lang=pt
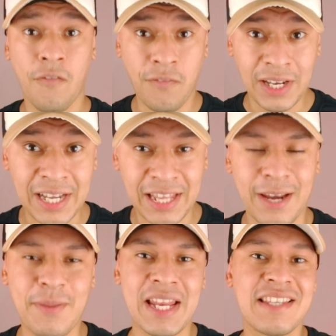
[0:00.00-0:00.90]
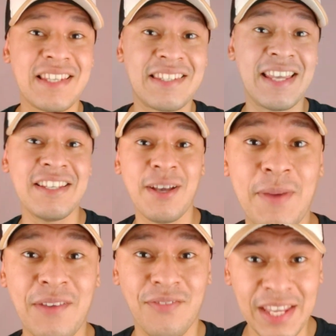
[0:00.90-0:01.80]
Fala galera, beleza? Seja
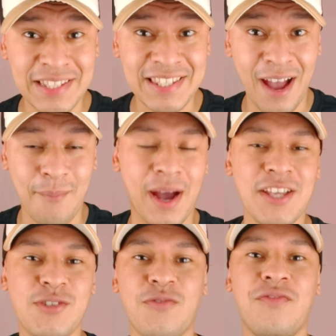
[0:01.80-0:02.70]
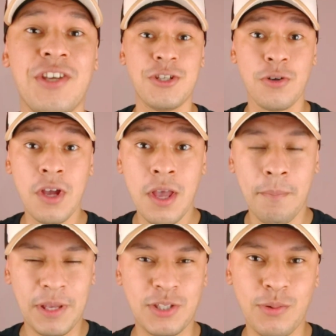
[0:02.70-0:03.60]
bem-vindos a mais um vídeo.
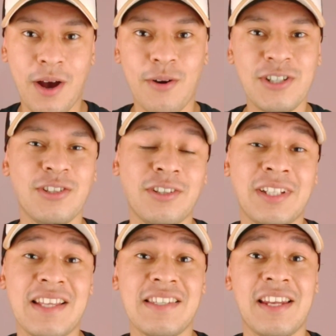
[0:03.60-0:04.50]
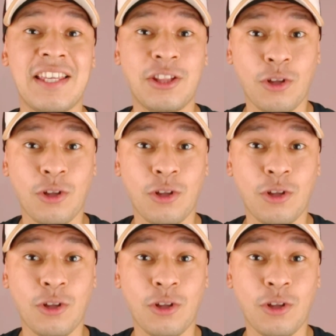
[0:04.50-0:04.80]
Pessoal, hoje eu tô trazendo aqui